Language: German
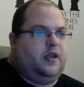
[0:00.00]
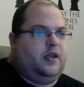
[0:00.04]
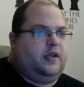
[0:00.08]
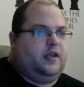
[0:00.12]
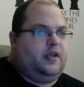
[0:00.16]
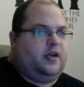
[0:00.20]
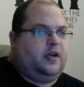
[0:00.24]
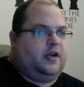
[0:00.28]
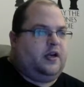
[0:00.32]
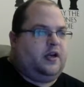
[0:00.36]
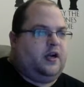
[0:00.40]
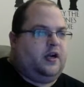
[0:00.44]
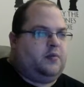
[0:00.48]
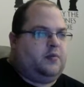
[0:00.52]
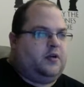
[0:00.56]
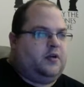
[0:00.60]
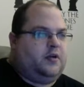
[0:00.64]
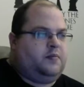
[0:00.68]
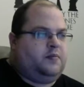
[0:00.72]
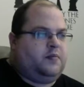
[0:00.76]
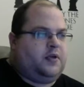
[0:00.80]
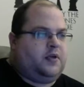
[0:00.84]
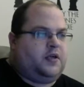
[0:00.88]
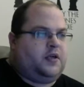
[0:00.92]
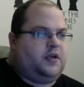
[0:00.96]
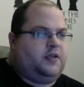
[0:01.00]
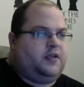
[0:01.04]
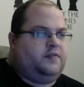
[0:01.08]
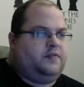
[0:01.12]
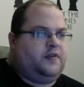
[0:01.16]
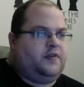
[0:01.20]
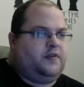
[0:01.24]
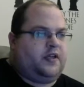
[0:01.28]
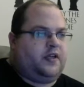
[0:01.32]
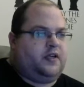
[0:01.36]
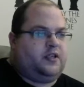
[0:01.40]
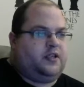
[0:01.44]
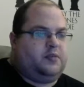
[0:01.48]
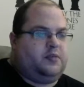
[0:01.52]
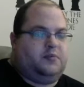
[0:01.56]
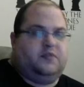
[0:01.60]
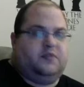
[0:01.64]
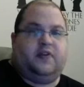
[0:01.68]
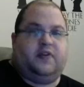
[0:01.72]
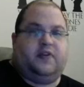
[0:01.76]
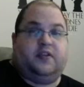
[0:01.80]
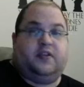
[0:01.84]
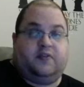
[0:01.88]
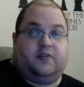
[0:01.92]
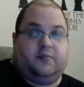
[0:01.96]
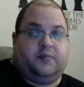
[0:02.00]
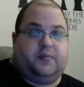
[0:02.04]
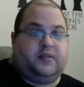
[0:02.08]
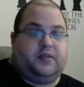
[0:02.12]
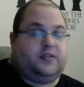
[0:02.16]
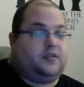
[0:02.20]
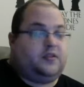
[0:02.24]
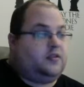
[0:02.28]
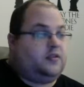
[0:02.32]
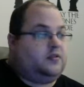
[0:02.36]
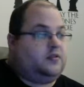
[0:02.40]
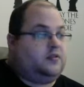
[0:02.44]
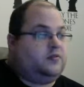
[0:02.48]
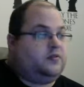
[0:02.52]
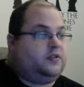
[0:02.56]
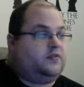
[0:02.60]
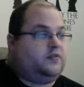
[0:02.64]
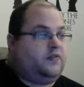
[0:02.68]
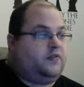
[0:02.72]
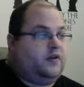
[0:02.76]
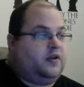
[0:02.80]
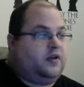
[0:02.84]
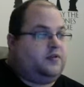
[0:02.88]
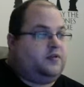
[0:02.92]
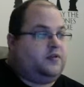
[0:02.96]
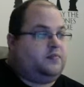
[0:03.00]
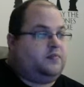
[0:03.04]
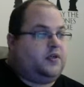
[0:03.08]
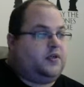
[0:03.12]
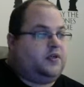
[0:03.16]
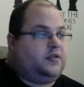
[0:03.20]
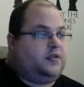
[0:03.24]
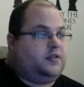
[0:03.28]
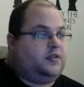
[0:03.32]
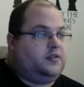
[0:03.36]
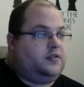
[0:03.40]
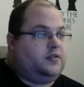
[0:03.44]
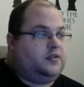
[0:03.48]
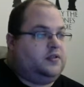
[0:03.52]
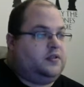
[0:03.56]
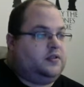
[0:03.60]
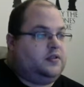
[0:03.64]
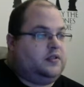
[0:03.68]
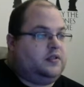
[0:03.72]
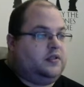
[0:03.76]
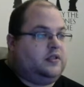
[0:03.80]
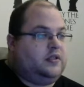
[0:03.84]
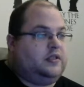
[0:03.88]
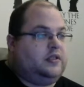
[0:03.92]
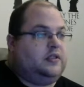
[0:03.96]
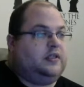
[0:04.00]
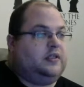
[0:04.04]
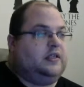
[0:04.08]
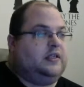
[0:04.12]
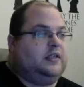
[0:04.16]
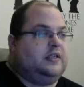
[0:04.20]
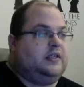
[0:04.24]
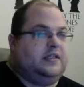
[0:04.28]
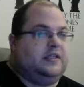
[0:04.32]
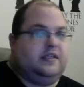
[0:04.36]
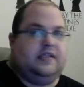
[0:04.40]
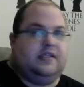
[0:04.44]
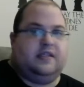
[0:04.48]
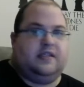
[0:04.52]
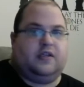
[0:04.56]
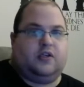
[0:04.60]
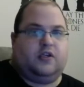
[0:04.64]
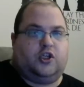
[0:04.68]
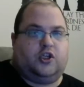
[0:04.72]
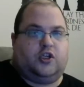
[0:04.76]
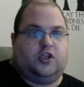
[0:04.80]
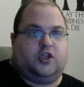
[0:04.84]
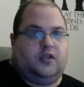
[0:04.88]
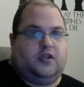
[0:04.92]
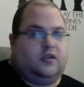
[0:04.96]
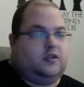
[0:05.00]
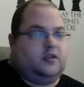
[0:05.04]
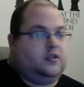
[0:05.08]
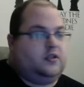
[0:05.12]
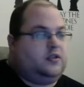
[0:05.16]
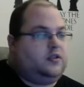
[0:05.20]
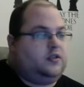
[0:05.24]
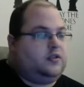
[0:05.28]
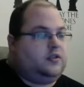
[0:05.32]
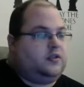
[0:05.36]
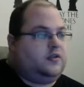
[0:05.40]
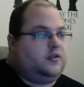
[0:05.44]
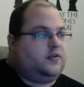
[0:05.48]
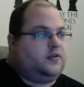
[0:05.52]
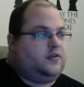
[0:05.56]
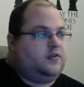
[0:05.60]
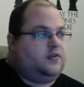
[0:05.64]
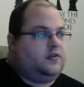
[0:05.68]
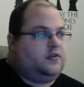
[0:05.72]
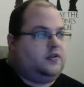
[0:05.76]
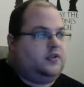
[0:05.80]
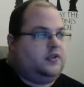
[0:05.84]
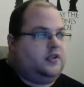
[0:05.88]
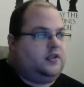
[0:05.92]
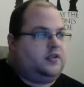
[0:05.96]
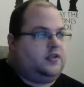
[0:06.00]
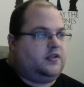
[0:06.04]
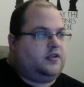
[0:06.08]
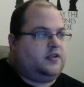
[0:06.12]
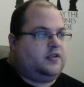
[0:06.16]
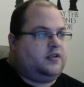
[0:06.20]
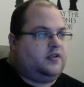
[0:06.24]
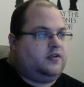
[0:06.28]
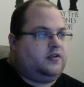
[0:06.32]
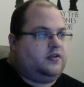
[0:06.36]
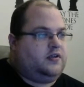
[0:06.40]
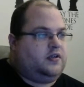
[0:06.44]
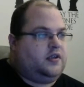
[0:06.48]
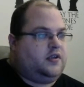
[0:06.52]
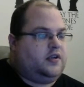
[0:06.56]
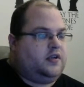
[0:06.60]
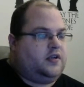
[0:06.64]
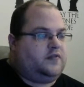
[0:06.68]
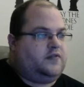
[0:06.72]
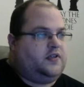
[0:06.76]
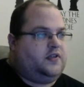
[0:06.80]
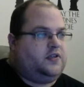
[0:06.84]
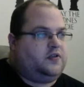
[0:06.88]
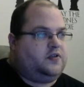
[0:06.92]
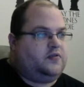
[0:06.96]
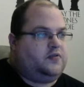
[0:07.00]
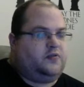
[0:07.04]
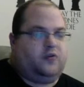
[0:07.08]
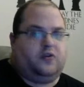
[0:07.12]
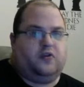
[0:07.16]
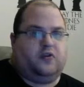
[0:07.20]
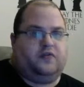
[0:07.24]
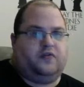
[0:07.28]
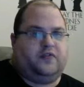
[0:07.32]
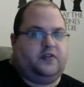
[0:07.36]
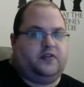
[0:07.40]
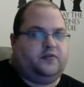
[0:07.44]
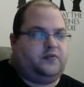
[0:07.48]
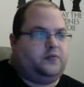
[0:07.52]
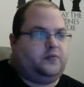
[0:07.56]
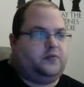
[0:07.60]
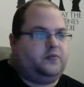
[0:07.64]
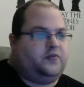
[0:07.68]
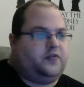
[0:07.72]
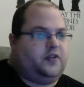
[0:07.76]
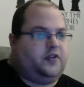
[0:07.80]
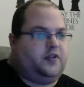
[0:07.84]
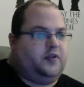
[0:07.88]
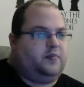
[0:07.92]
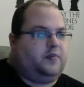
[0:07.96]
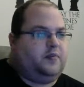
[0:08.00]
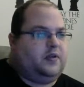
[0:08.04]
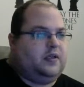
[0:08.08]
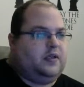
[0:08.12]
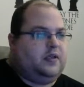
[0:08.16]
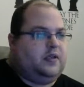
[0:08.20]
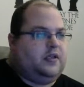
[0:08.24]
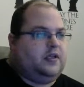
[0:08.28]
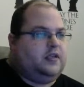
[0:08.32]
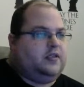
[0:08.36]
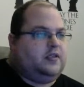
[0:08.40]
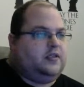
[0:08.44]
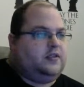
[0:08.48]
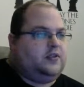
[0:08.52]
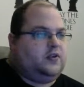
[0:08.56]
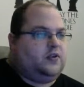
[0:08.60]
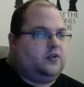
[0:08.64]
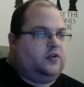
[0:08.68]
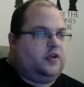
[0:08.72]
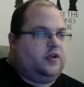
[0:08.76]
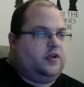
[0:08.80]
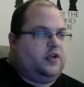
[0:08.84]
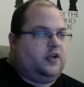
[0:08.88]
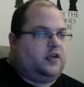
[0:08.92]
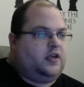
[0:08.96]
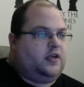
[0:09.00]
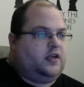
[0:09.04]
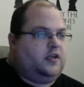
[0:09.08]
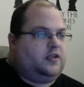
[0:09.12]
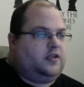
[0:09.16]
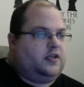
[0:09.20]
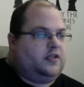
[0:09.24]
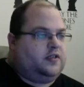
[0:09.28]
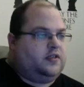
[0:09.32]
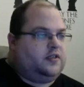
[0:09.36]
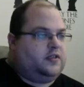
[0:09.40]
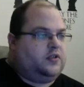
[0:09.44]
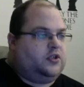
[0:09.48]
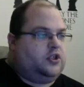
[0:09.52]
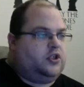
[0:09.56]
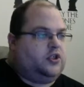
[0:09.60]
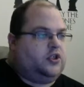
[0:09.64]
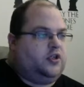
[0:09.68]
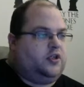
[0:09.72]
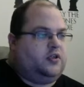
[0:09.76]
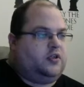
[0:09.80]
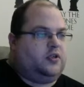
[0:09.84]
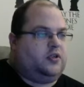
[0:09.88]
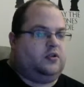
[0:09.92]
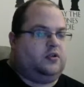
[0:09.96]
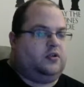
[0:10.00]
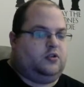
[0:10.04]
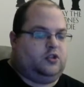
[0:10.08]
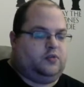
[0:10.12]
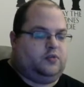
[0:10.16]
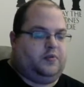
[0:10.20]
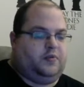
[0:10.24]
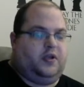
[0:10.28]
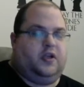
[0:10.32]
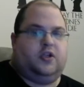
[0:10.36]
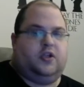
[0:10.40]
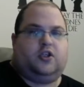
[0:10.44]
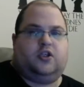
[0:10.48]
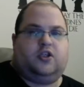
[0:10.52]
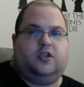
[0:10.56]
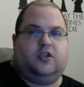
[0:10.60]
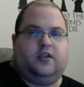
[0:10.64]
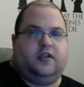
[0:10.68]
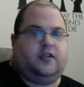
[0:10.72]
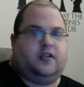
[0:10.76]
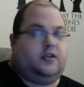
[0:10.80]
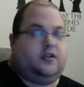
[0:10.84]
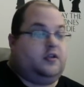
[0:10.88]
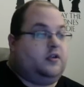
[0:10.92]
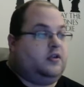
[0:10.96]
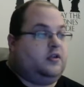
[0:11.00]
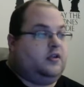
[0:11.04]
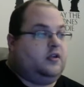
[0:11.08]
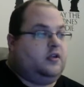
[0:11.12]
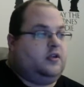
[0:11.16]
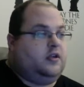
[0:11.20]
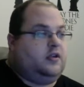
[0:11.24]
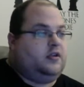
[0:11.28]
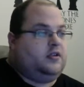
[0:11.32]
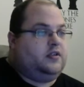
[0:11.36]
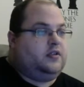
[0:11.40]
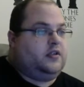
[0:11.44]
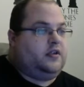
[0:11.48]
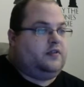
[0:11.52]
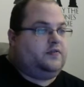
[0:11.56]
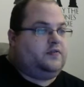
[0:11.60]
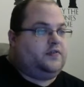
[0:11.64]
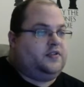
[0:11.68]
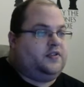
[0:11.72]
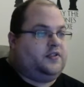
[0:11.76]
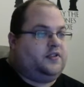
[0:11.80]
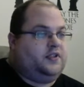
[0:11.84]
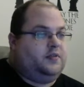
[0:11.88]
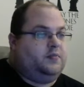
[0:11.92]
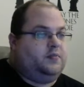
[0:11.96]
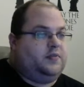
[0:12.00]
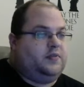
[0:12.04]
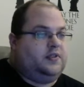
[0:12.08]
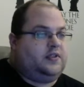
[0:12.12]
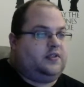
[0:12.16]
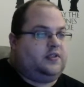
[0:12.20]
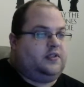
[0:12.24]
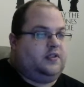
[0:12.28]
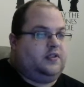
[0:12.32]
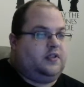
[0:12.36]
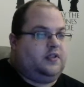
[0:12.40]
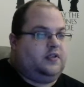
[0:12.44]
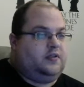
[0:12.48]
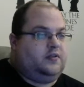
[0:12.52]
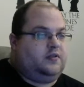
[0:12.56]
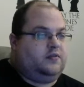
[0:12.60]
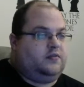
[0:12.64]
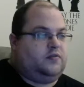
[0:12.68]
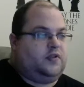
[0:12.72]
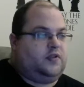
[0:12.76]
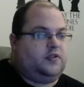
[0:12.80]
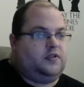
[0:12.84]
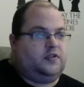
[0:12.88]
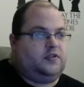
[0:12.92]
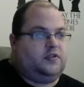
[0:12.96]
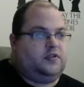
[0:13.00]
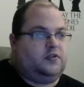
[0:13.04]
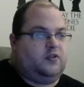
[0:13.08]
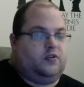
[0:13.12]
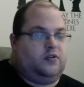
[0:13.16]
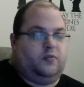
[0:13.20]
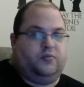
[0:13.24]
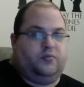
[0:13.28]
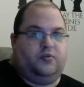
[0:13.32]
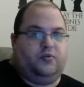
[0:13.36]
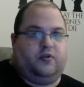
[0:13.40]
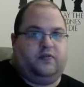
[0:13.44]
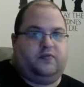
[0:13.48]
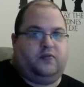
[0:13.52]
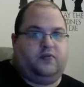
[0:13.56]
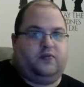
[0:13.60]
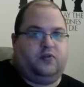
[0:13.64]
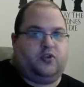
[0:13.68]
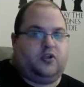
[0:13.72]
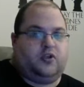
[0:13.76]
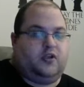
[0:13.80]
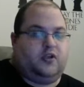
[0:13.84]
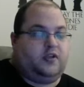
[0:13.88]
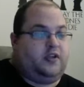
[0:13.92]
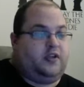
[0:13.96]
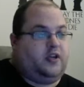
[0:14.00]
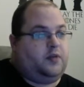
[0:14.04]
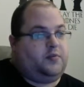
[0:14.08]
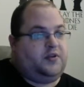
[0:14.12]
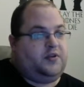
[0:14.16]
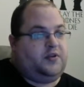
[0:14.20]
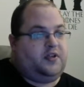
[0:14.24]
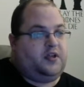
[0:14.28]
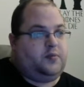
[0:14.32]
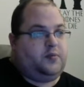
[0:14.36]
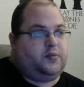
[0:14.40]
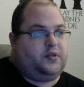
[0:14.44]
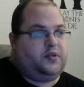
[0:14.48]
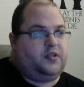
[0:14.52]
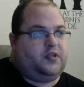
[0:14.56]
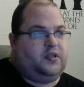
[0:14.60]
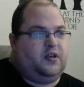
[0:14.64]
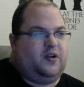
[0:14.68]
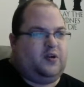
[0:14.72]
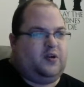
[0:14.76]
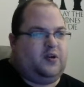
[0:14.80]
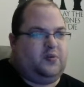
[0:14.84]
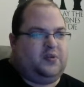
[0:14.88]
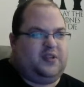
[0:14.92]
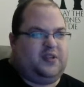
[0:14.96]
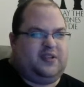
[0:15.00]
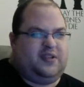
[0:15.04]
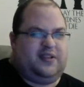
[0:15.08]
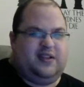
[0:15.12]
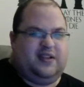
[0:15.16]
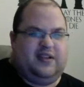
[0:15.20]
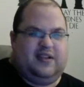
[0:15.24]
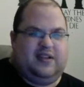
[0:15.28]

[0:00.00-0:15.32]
Ja, aber man kann die Variante mit Weiß verbessern und zwar an dieser Stelle, also nicht, dass äh, er darf nicht sofort auf D5 nehmen, sondern er kann ganz geschickt Springer schlägt F7 ziehen. Und das ist ein Computervorschlag, den habe ich in der Partie, glaube ich,